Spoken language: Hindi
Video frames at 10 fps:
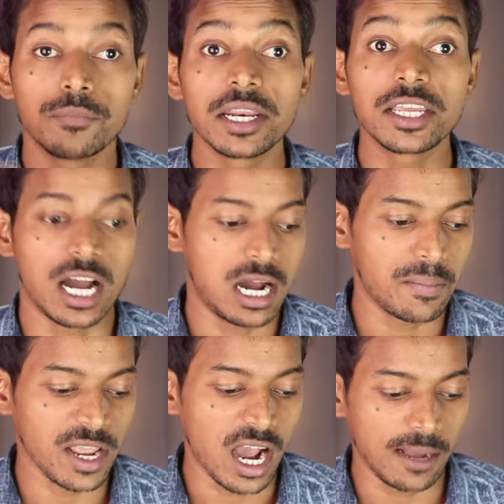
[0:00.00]
फिर
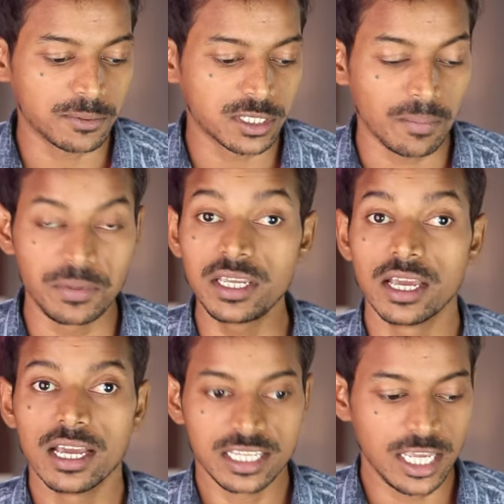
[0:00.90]
यहाँ पे आप सभी
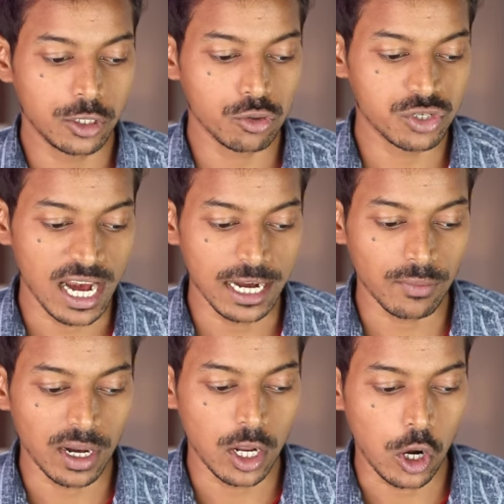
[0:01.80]
ये जो
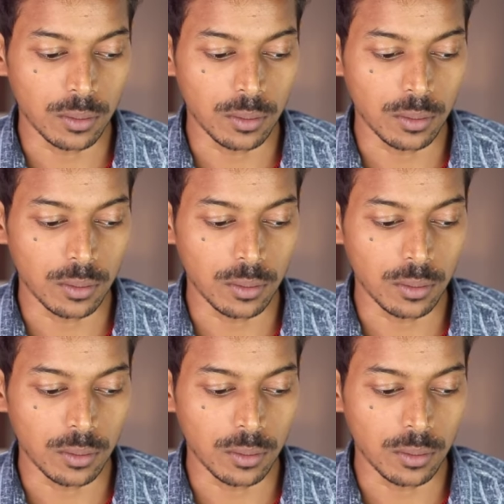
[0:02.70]
चैट वाला